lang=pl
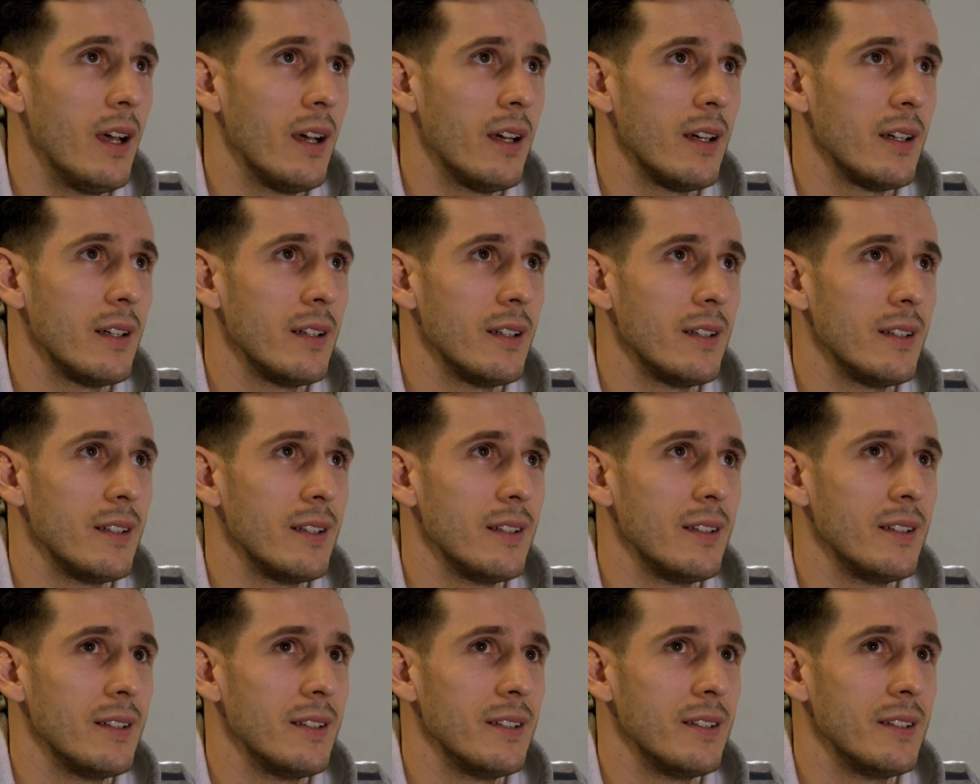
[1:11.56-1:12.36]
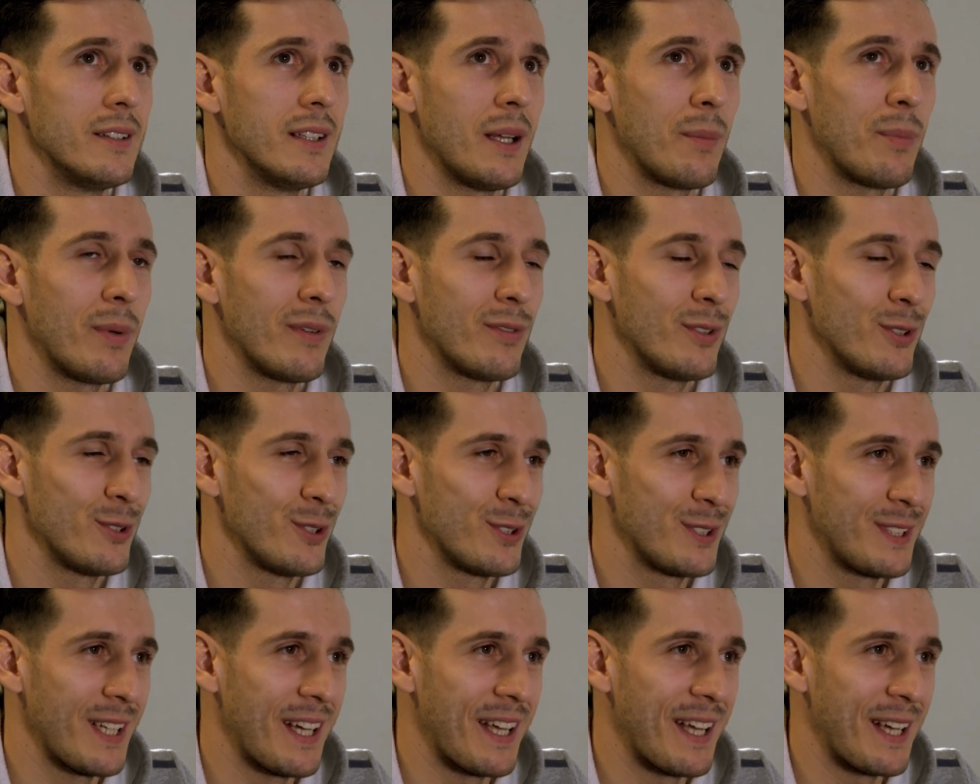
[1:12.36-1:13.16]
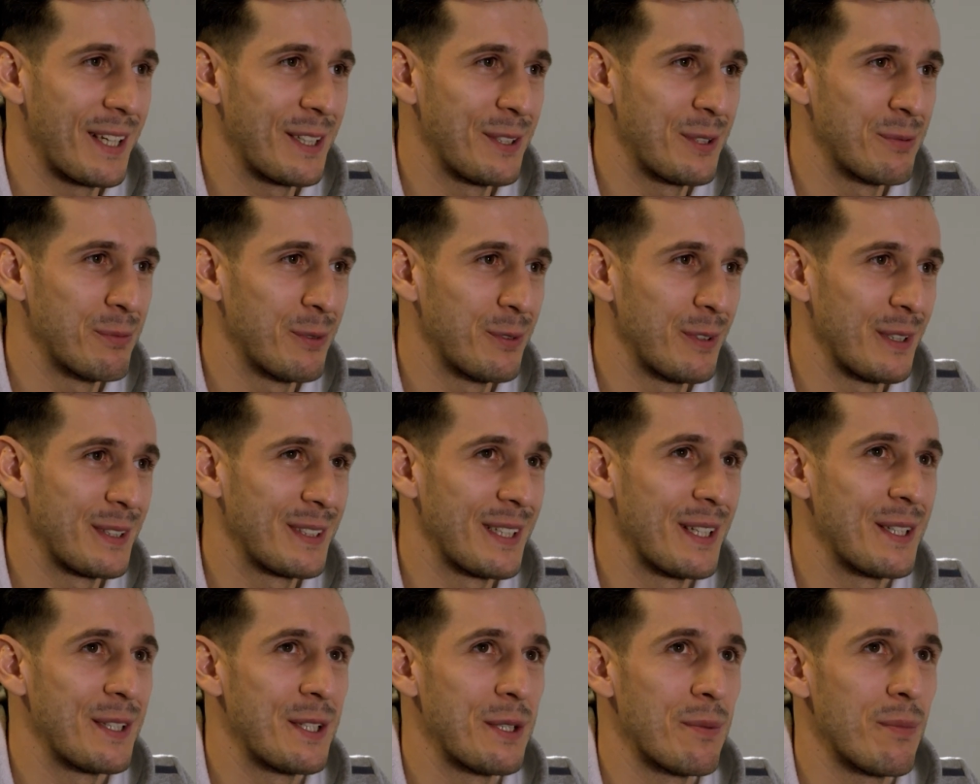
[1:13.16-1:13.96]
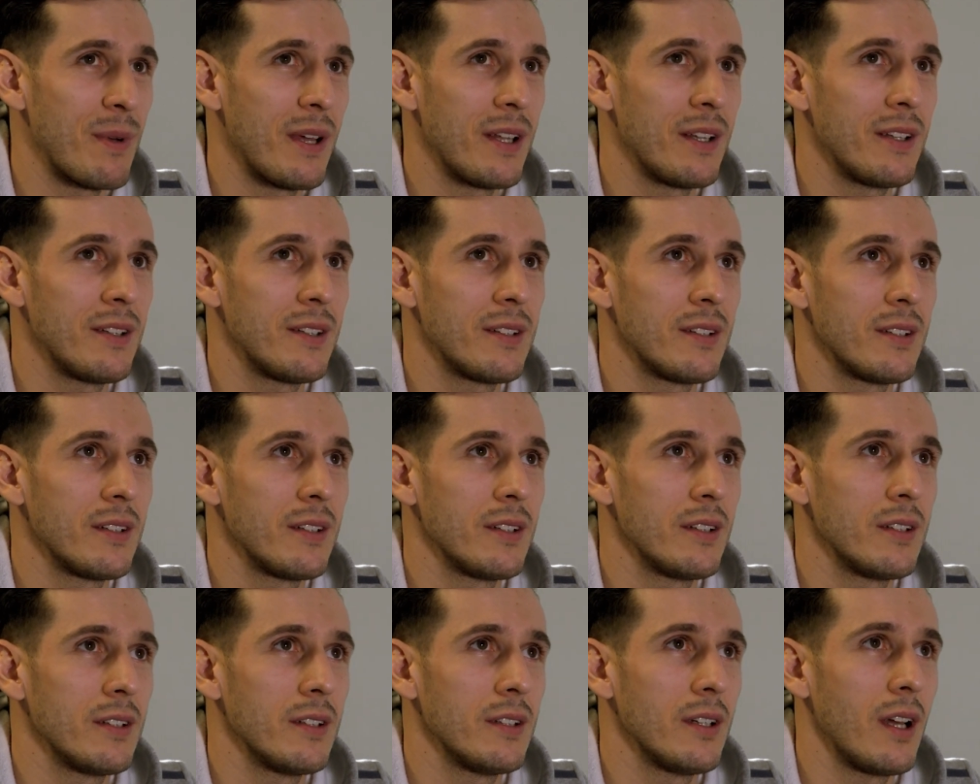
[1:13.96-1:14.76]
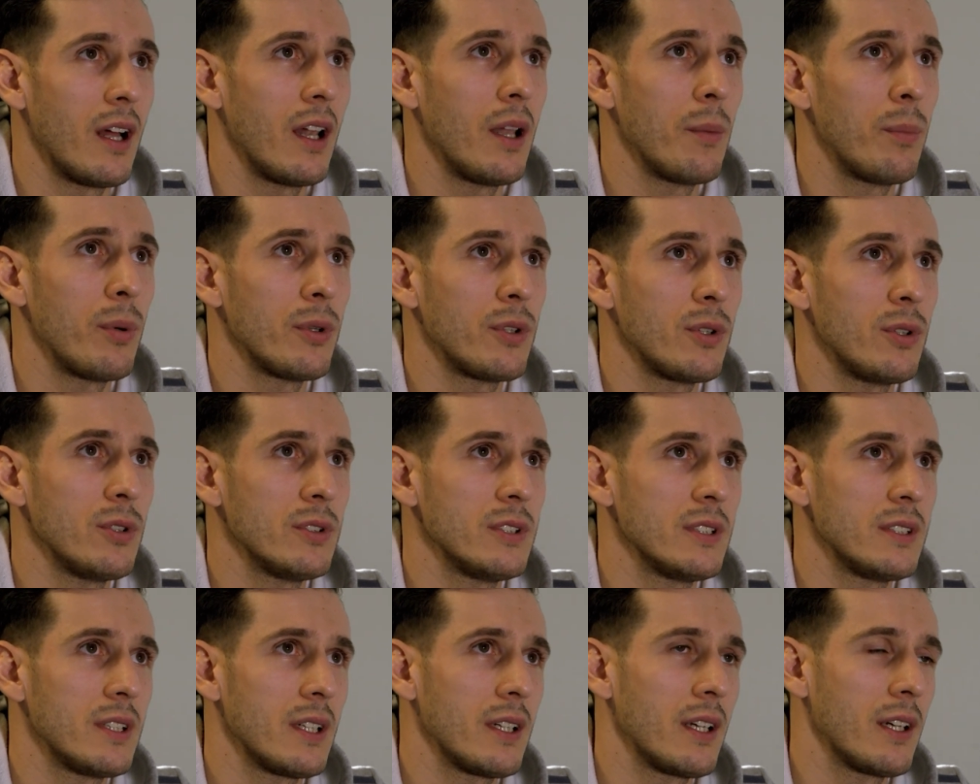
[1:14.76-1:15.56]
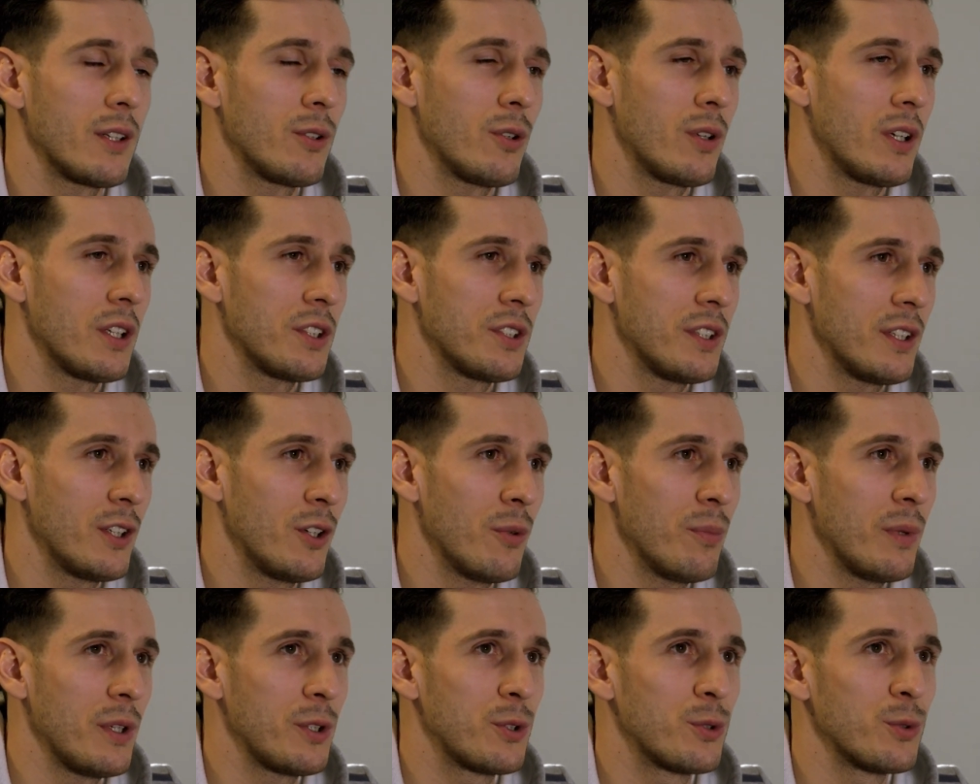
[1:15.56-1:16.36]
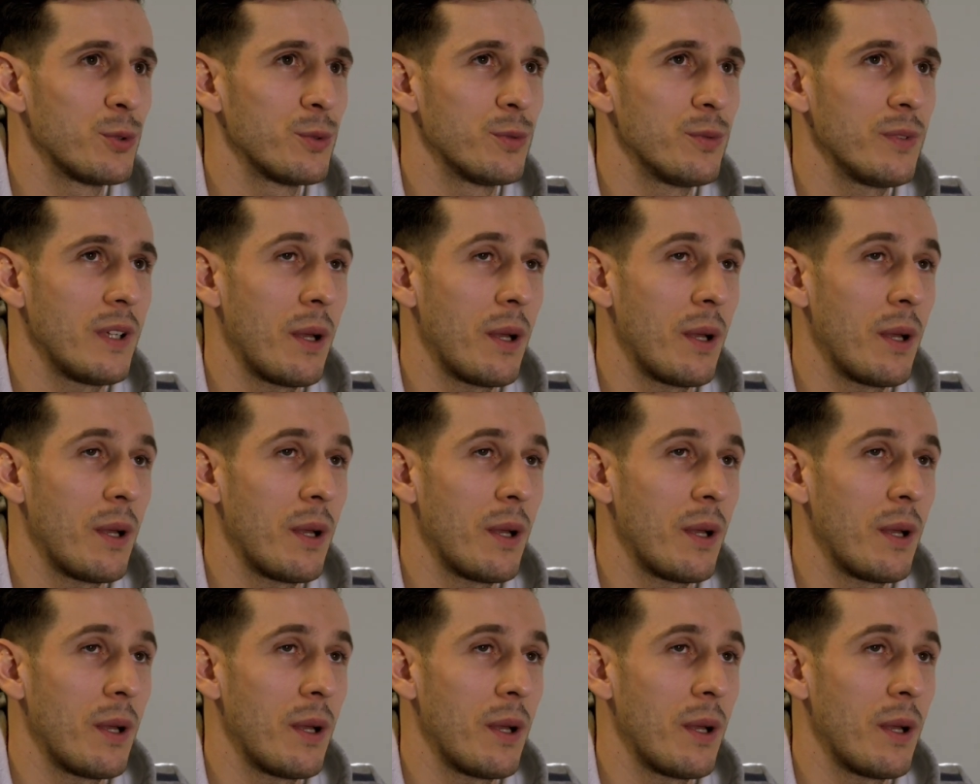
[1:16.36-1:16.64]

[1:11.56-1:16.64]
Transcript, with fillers: E, na pewno zostaje jakiś, mówię, sentyment, e, ale podchodzę tak jak do każdego meczu.